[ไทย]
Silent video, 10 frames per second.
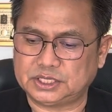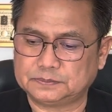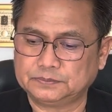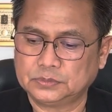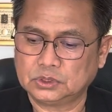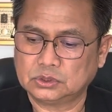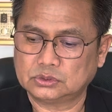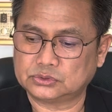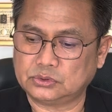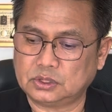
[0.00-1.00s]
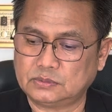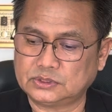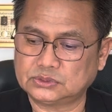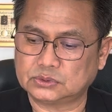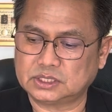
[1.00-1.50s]
2567 ตรงกับ
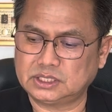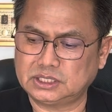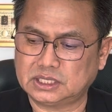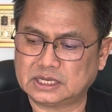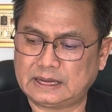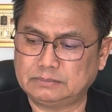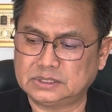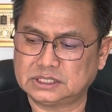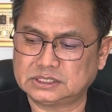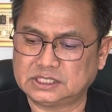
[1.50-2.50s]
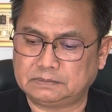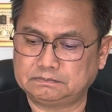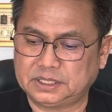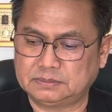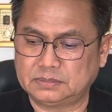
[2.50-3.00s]
วันศุกร์ขึ้นหนึ่งค่ำเดือน
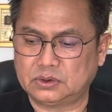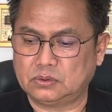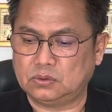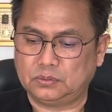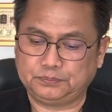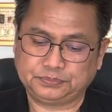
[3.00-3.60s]
7 ปีมะโรง